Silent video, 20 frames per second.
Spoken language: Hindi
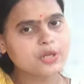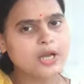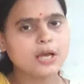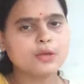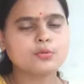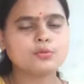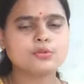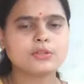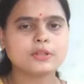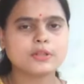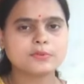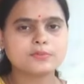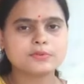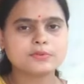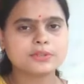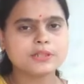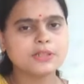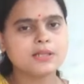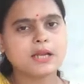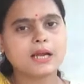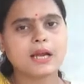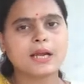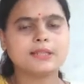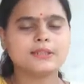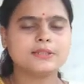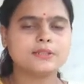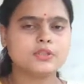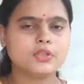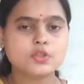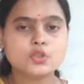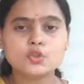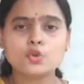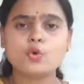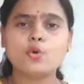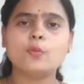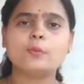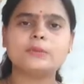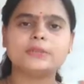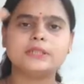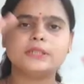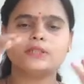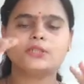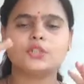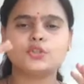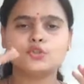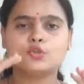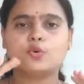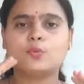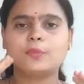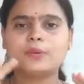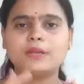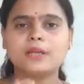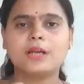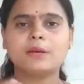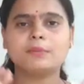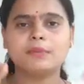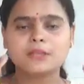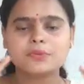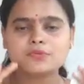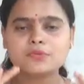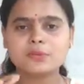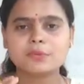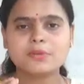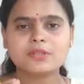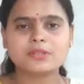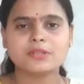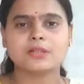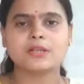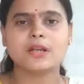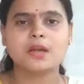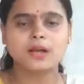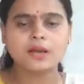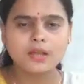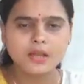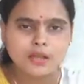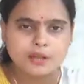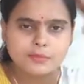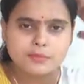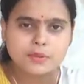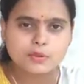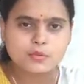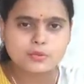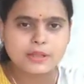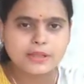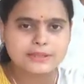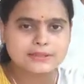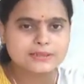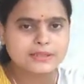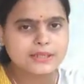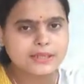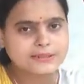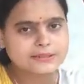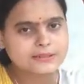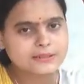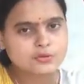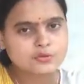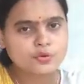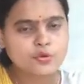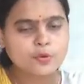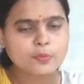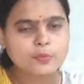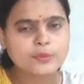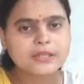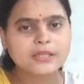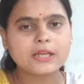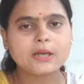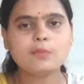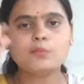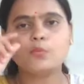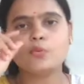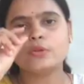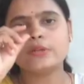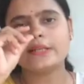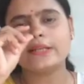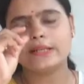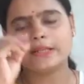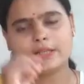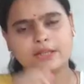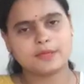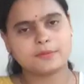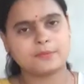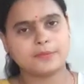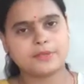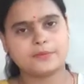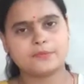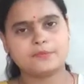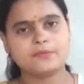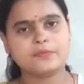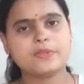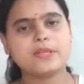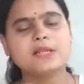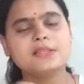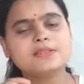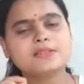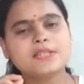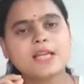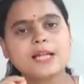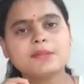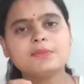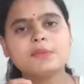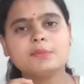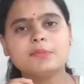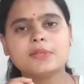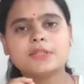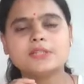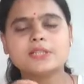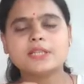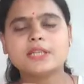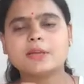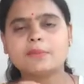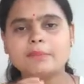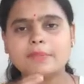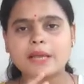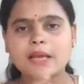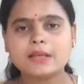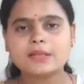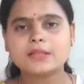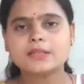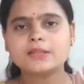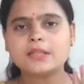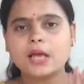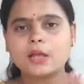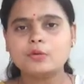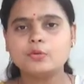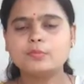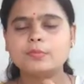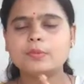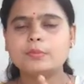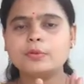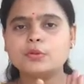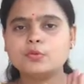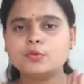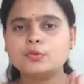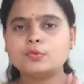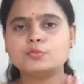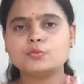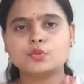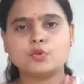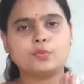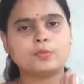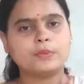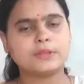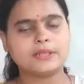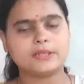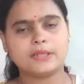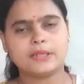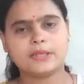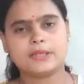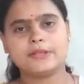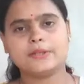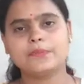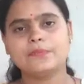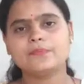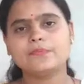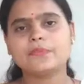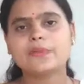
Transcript: चारों तरफ से लगा दीजिए छोप दीजिए छोपने का मतलब समझ रहे हैं ना बिल्कुल ऐसे ऐसे छोप देना है मोटे लेयर में साथ में बच्चे के पैर के तालू पे भी खूब छोप देना है